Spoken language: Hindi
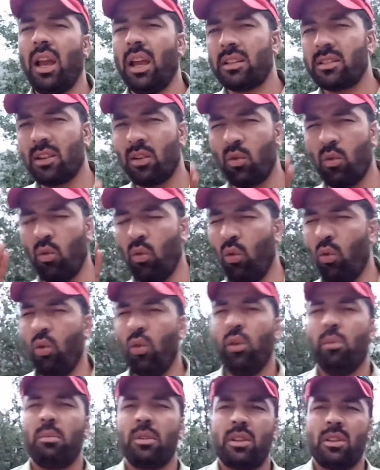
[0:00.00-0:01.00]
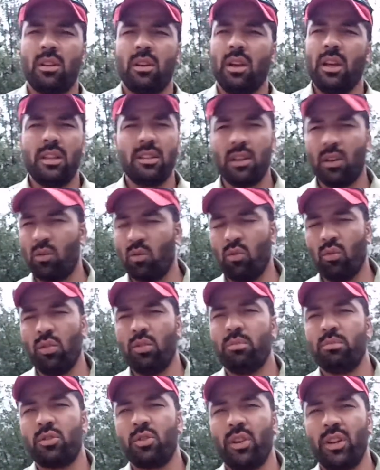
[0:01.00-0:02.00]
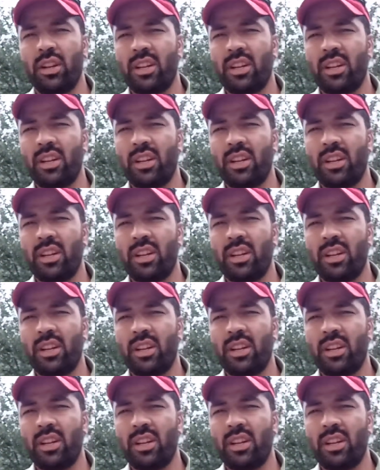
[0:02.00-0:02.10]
ऐसा कोई मतलब ऐसा कोई जो है